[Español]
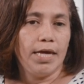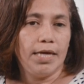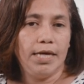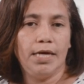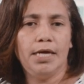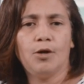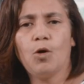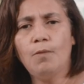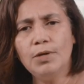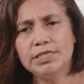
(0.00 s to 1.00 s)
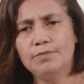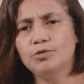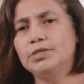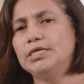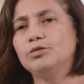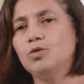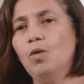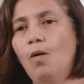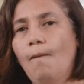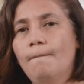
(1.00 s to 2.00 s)
¿Y cómo hacemos esto?
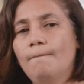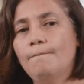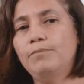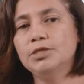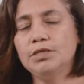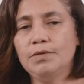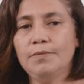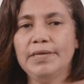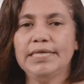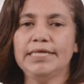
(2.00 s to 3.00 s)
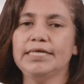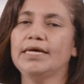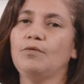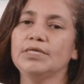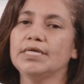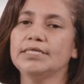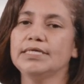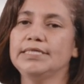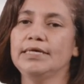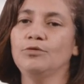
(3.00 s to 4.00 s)
Posiblemente ya lo estás
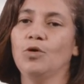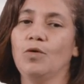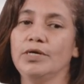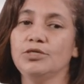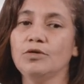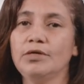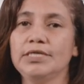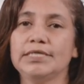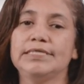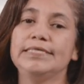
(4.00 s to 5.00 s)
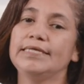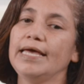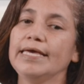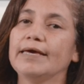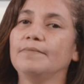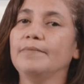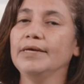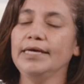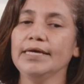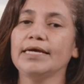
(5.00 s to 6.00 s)
haciendo y solo necesitas
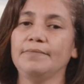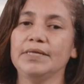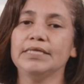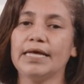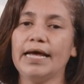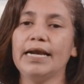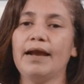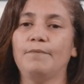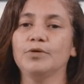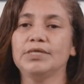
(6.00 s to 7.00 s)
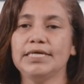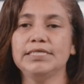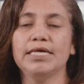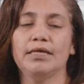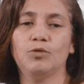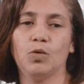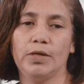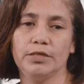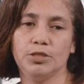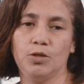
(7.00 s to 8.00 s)
incrementar la potencia de tu
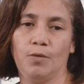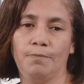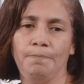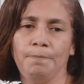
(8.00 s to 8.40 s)
conexión.